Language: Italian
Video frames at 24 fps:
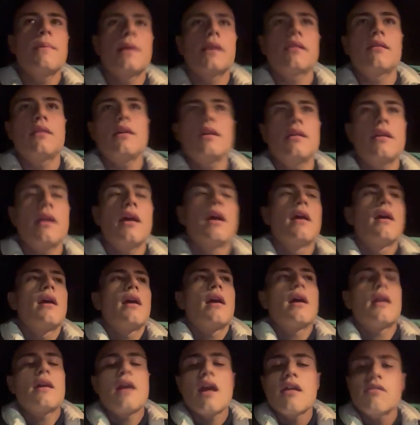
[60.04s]
partite
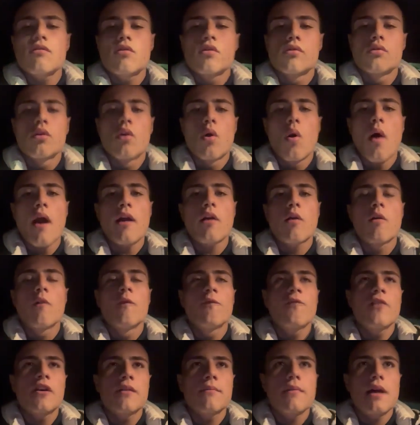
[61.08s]
e riescono a
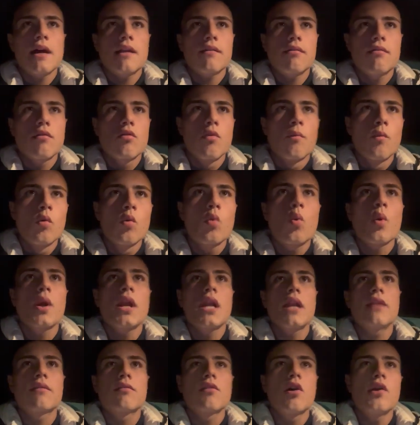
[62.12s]
confermarsi comunque
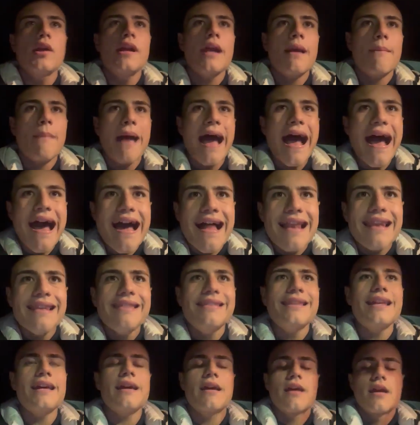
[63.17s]
nelle zone
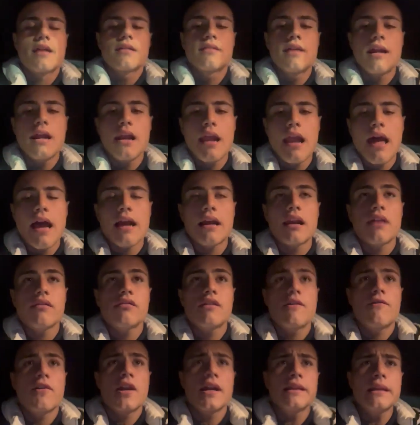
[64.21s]
alte della
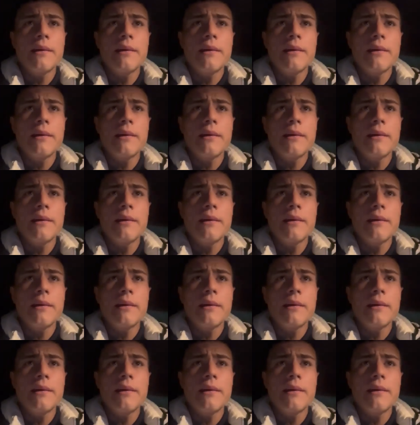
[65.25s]
classifica.